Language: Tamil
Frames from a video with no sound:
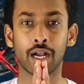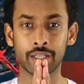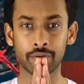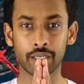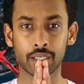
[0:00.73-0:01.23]

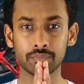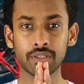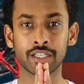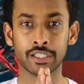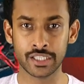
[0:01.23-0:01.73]
அனைவருக்கும்
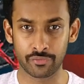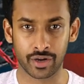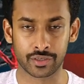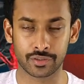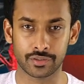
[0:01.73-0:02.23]
இனிய
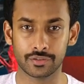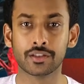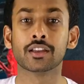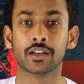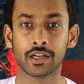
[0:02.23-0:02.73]
வணக்கங்கள்
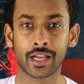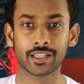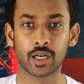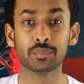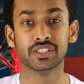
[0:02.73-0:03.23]

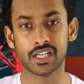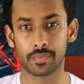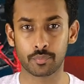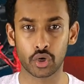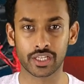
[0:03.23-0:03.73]
இன்றைய தினம்
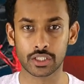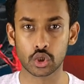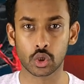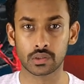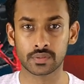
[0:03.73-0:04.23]
ஜெர்மன் மொழி
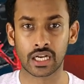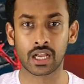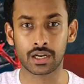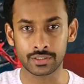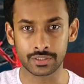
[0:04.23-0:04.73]

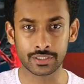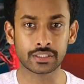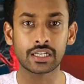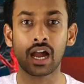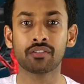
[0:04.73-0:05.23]
கற்றுக்கொள்வதற்கான
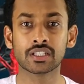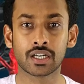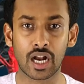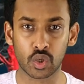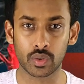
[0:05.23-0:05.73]
எட்டாவது
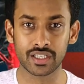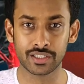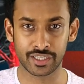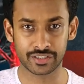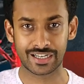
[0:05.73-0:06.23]

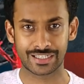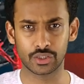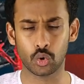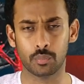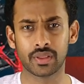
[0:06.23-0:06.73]
காணொளியில்
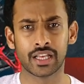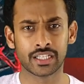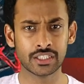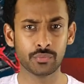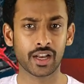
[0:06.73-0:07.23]
இணைந்திருக்கின்றோம்
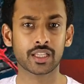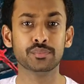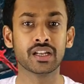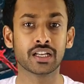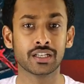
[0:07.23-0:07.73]

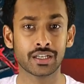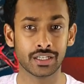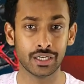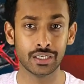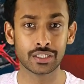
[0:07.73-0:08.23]
இதுவரையும் இருக்கின்ற
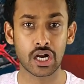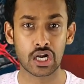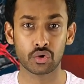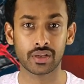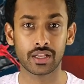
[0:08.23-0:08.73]
ஏழு
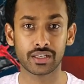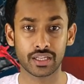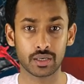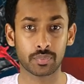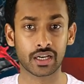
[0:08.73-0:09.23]
காணொளிகளை
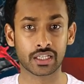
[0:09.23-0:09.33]
நீங்கள்